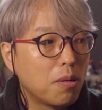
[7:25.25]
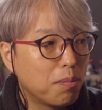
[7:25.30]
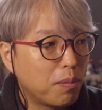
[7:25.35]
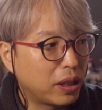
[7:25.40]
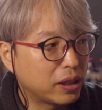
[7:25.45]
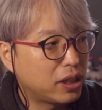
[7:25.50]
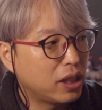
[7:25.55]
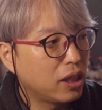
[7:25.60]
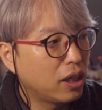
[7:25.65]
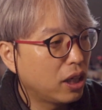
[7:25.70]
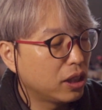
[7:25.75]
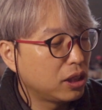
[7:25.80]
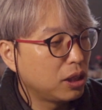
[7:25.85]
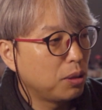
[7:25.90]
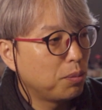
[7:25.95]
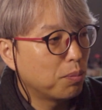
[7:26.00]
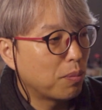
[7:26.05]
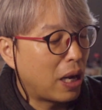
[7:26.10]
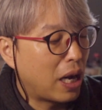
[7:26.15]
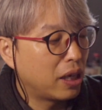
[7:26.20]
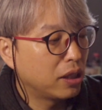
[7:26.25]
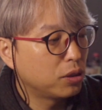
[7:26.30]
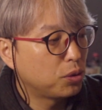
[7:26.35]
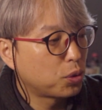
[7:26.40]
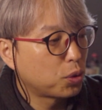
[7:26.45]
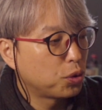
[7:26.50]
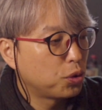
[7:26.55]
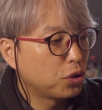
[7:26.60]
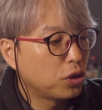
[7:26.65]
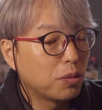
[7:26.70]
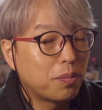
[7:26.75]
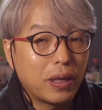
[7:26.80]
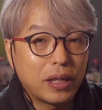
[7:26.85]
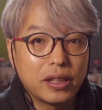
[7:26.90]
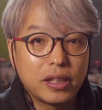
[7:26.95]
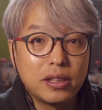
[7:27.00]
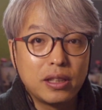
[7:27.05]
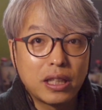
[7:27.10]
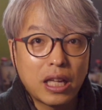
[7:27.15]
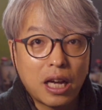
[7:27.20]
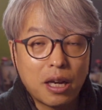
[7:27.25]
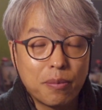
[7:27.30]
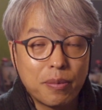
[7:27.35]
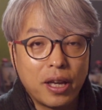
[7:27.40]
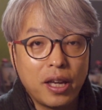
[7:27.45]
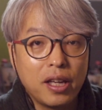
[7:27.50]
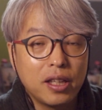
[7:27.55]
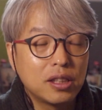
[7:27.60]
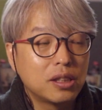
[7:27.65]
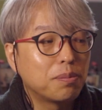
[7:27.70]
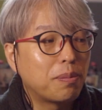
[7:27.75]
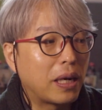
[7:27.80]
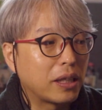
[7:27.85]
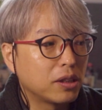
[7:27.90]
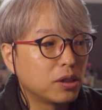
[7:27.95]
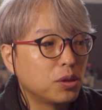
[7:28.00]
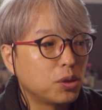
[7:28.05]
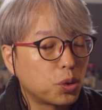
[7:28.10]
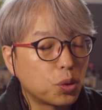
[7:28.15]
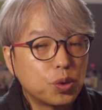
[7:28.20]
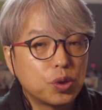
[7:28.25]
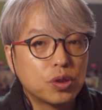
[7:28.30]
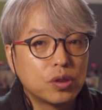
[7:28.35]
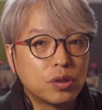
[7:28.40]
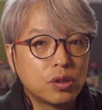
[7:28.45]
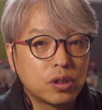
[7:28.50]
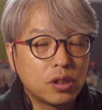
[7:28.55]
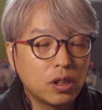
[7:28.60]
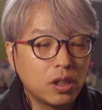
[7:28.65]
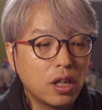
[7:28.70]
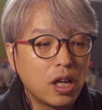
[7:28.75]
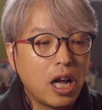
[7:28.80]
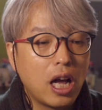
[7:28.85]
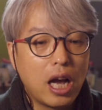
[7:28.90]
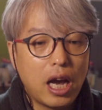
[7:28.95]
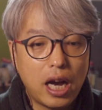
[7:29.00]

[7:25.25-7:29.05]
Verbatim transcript: 마찬가지 많은 소스를 받은 다음에 그 받은 소스들을